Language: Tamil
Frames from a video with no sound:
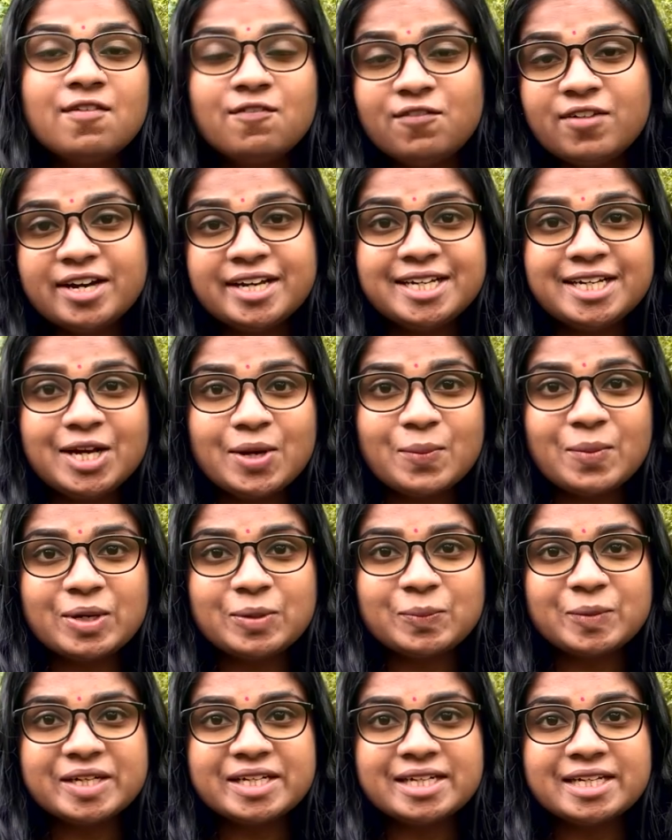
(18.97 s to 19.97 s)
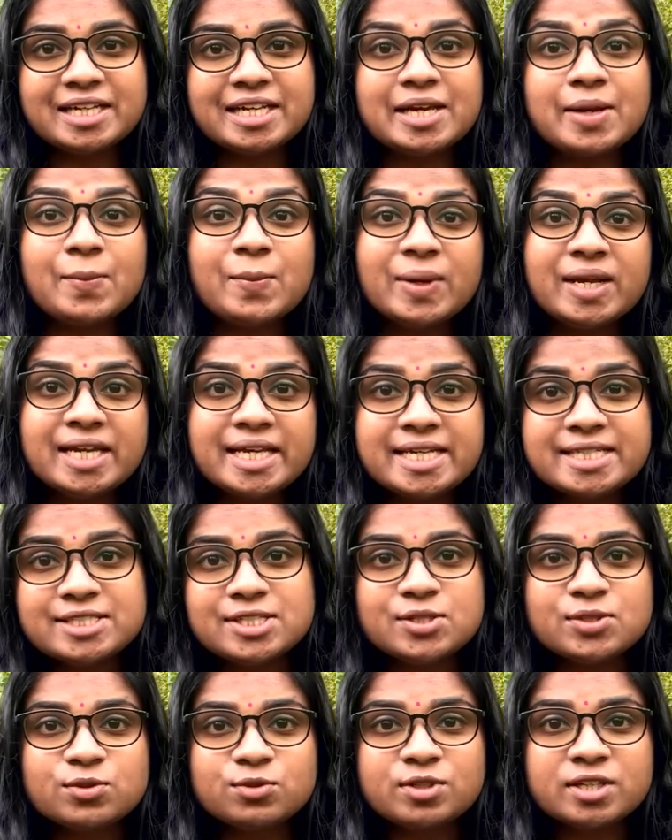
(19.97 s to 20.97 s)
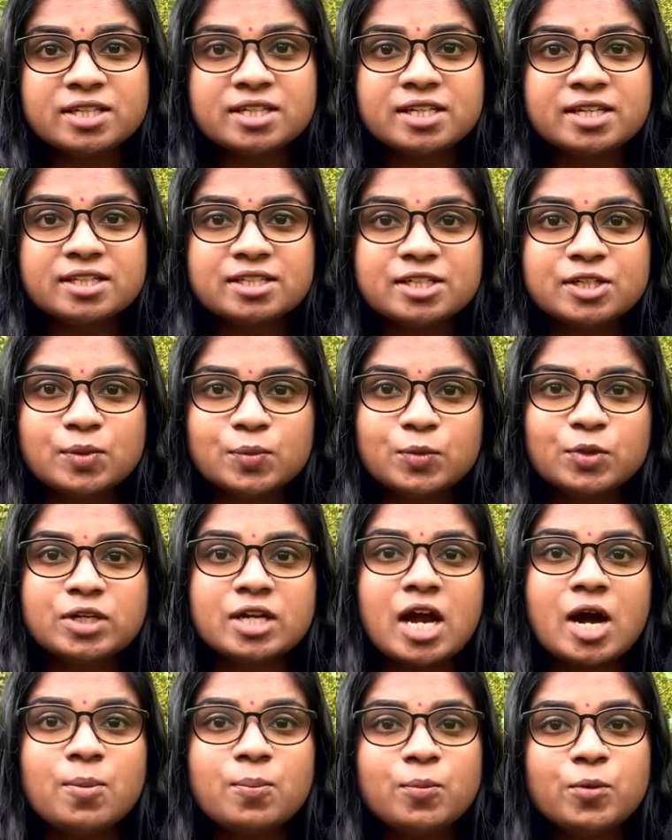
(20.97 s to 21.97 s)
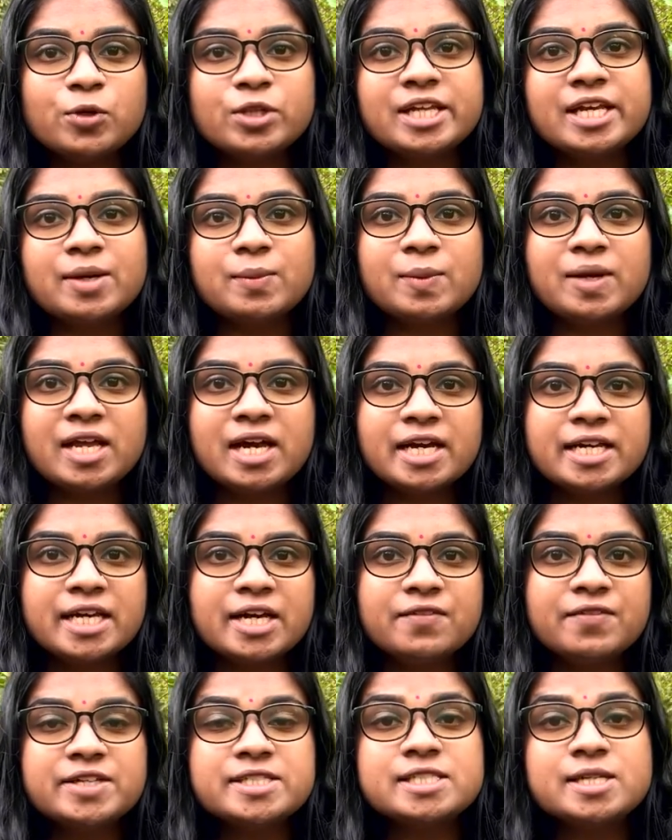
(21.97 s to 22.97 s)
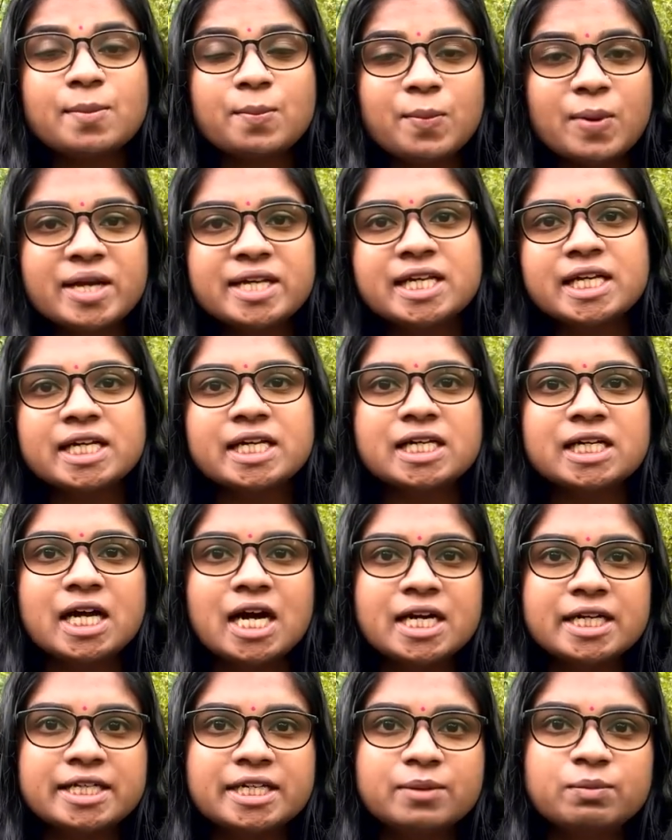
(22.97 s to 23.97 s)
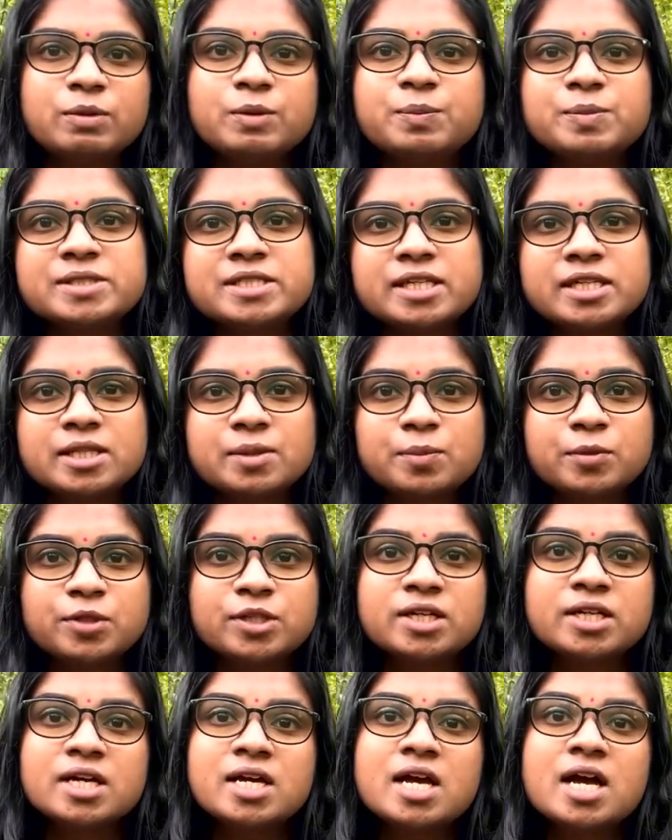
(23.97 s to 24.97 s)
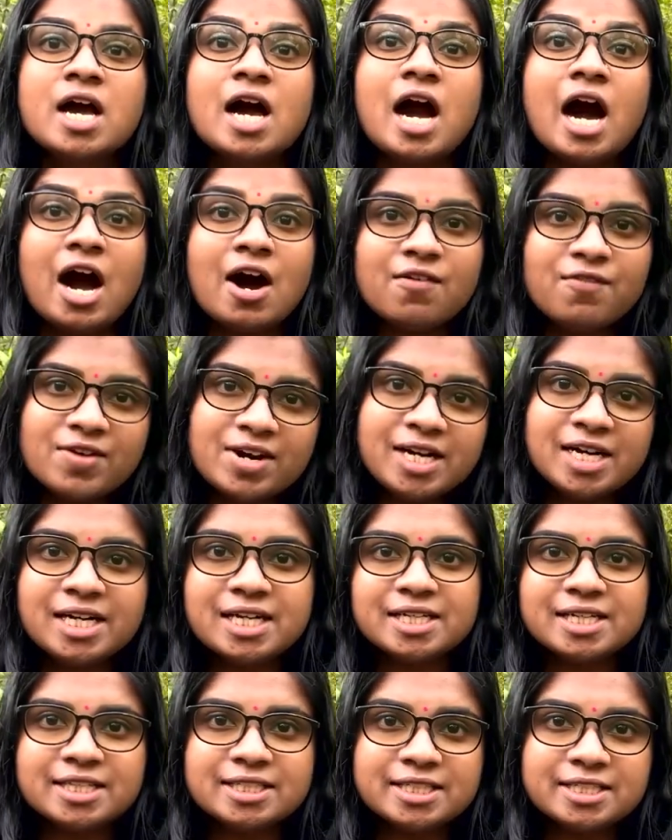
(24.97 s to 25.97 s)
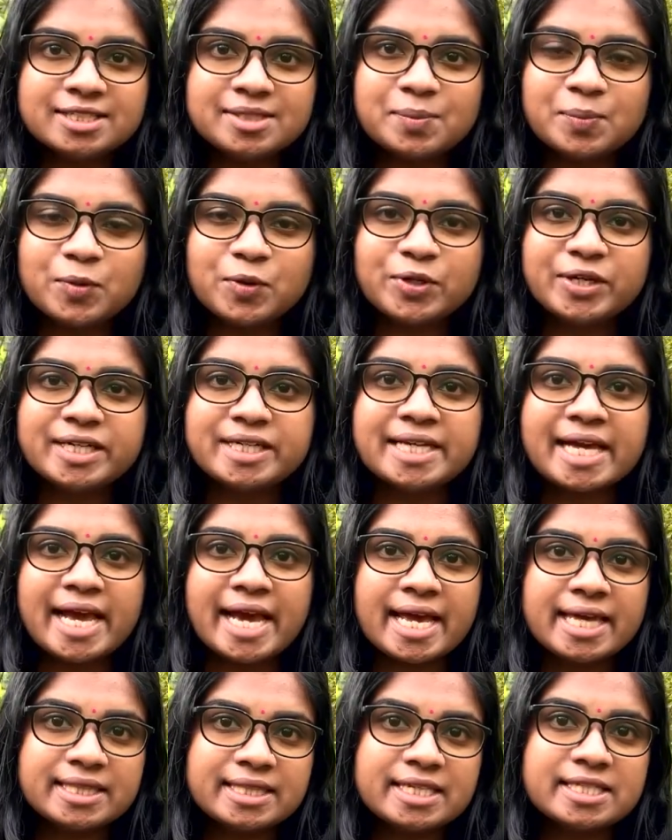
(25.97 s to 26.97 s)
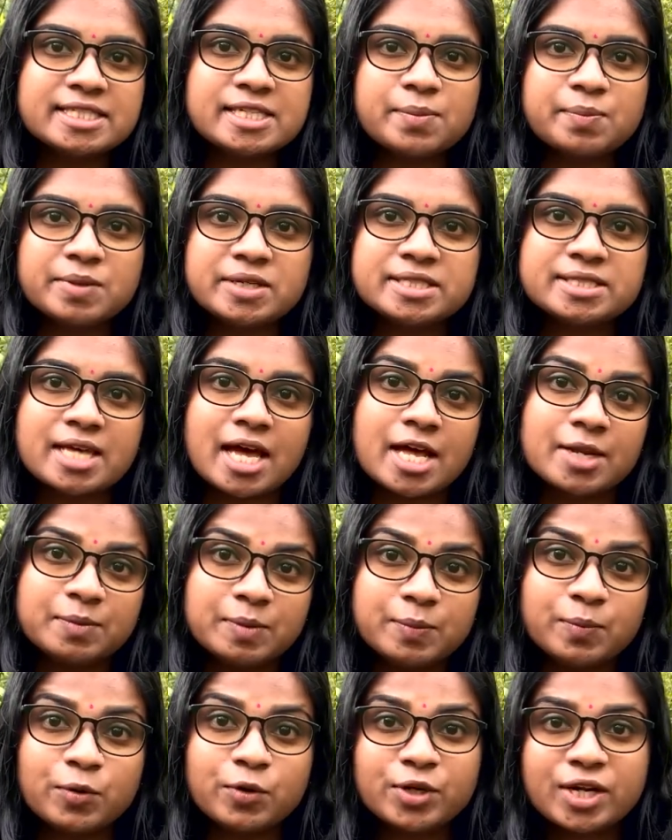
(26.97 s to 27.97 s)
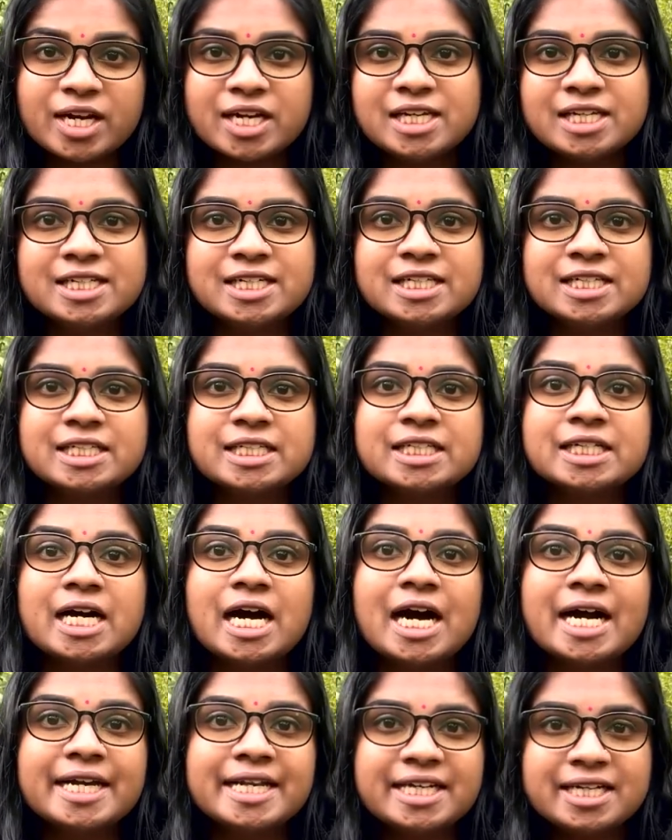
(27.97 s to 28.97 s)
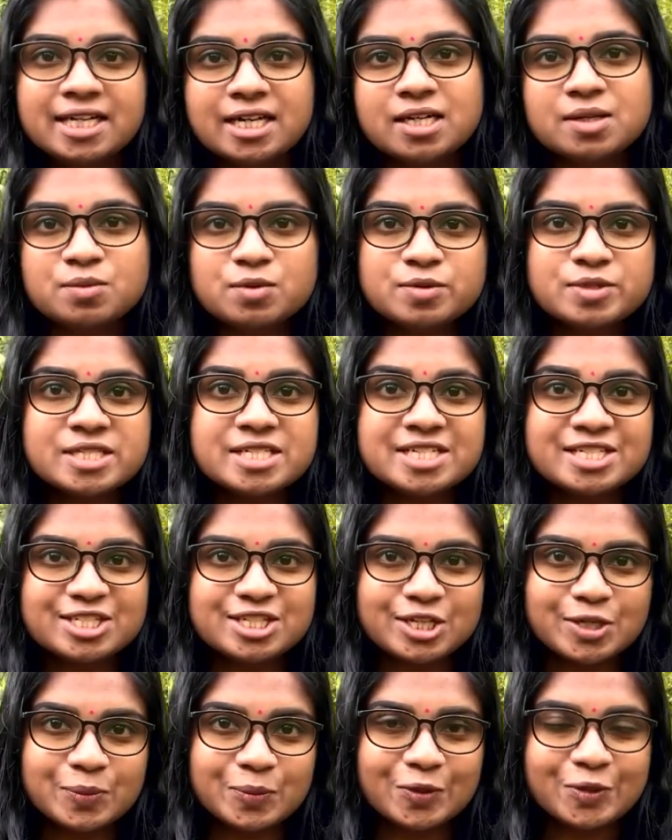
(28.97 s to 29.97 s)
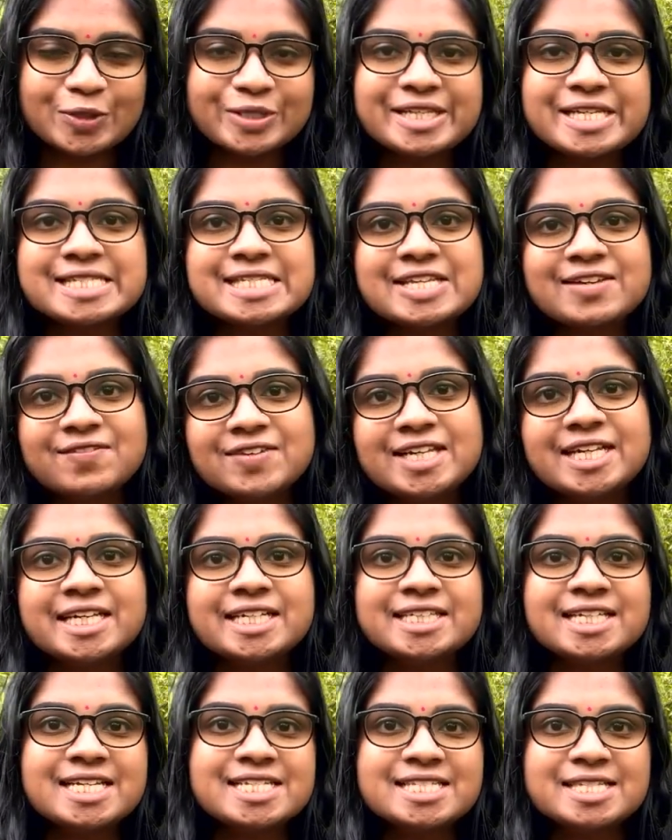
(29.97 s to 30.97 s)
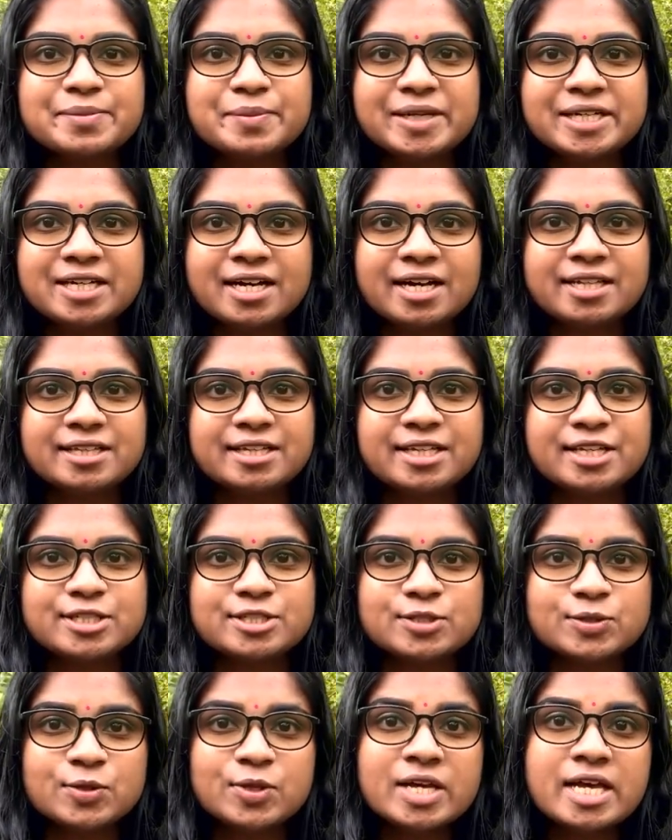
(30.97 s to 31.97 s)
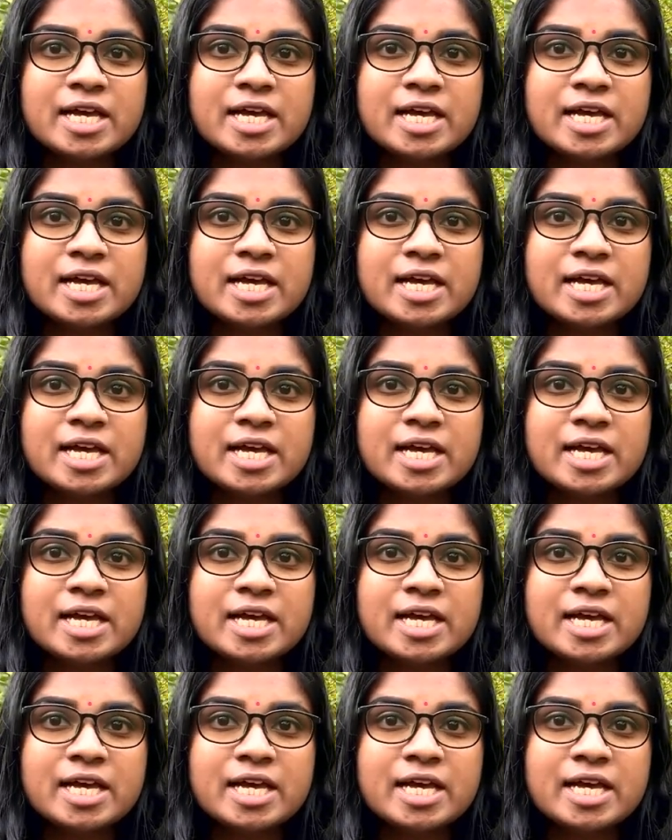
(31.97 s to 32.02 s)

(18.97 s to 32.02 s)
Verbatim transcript: வணக்கம் அன்பர்களே மலேசிய சுதந்திரத்துக்கு முன் அப்போதைய மலாயாவை ஜப்பானியர்கள் ஆக்கிரமிப்பு செய்த போது அவங்களை எதிர்த்து போரிட்ட ஆன்டி ஜப்பனீஸ் ஆர்மி போராளிகளுக்கு அடைக்கலமும் சிகிச்சையும் கொடுத்த செவிலியர் தான் சிபில் கார்த்திகேசு